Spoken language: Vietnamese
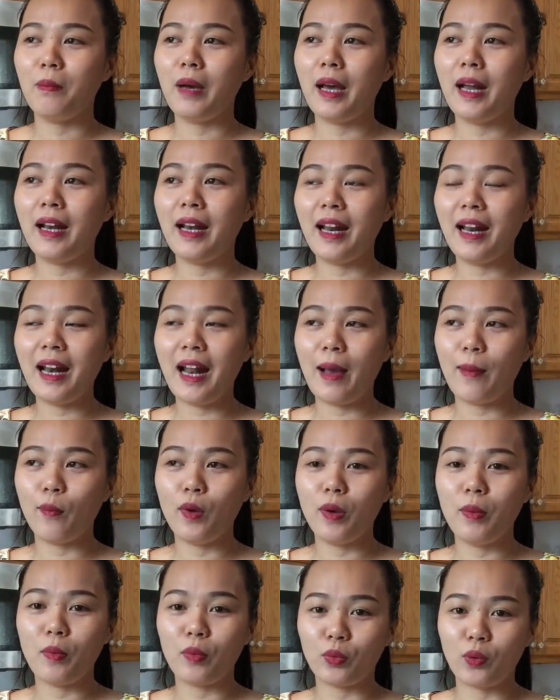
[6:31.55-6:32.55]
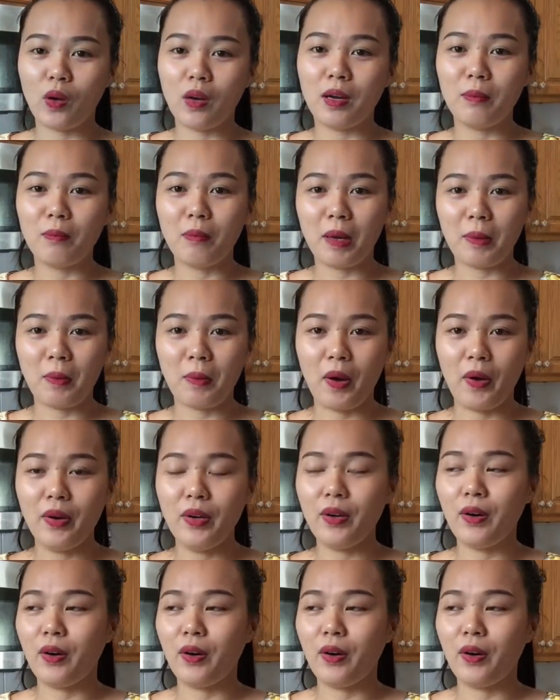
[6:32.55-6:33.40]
anh đã làm nguyên 1 tuần anh mệt mỏi